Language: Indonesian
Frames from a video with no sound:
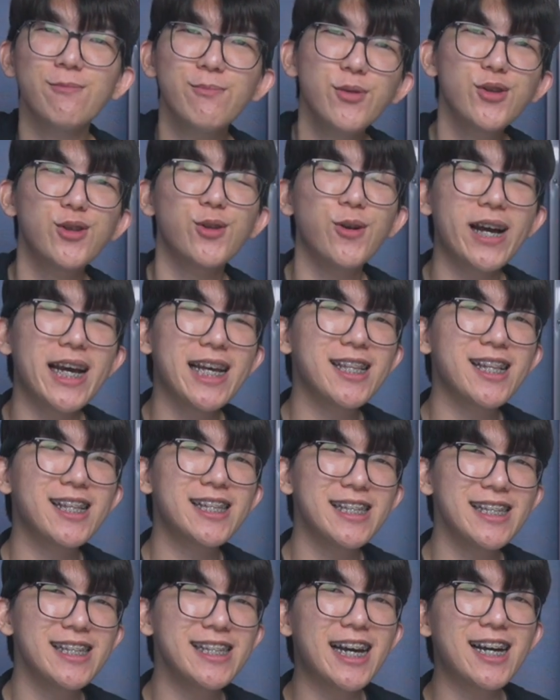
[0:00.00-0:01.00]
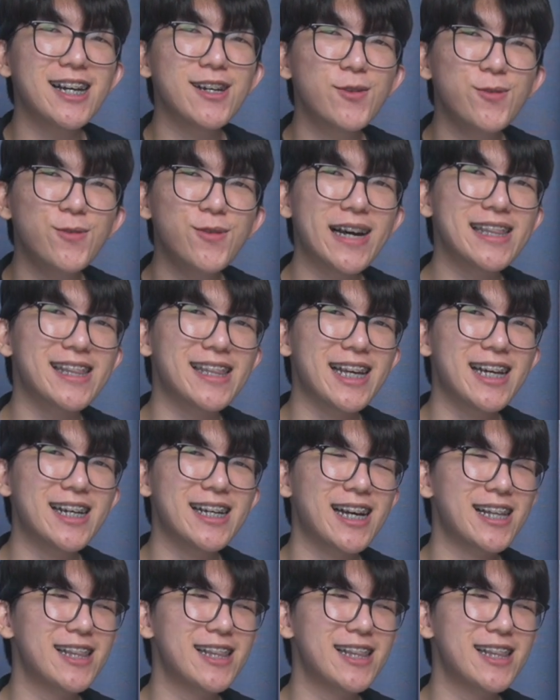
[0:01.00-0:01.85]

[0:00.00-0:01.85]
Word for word: butuh energi yang kuat ya.